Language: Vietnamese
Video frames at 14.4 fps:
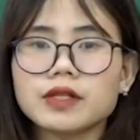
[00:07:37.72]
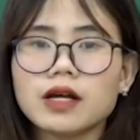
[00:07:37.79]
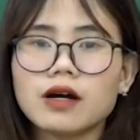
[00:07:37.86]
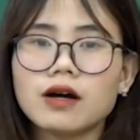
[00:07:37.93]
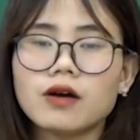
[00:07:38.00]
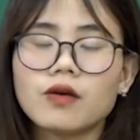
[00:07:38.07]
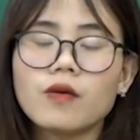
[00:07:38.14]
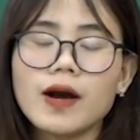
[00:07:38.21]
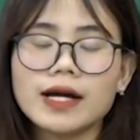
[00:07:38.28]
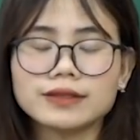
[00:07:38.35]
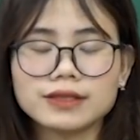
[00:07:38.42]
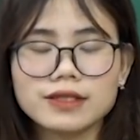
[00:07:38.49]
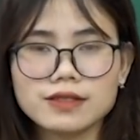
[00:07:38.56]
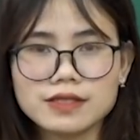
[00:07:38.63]
à,
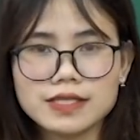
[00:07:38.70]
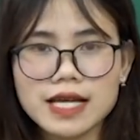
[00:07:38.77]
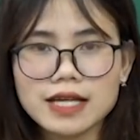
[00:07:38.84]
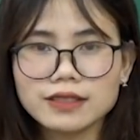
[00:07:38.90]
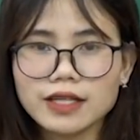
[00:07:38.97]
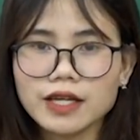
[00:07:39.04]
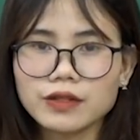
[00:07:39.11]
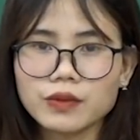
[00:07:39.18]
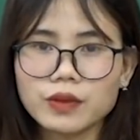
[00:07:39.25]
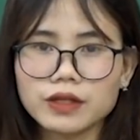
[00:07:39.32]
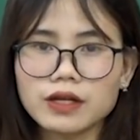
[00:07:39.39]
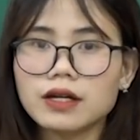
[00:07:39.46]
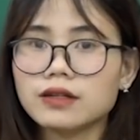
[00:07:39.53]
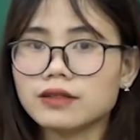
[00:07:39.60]
khoảng thời gian nghệ
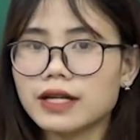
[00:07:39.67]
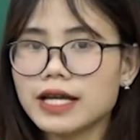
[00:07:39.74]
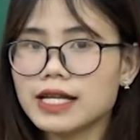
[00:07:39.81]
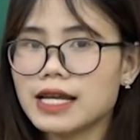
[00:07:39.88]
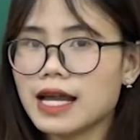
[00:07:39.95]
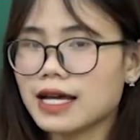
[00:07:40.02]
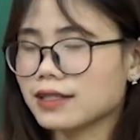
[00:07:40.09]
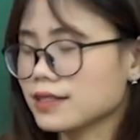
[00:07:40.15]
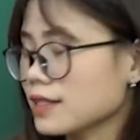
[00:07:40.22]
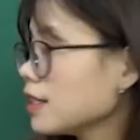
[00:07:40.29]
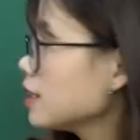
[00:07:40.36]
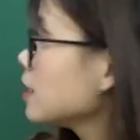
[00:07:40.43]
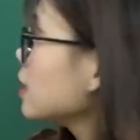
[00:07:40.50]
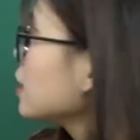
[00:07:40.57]
thuật ở đây là gì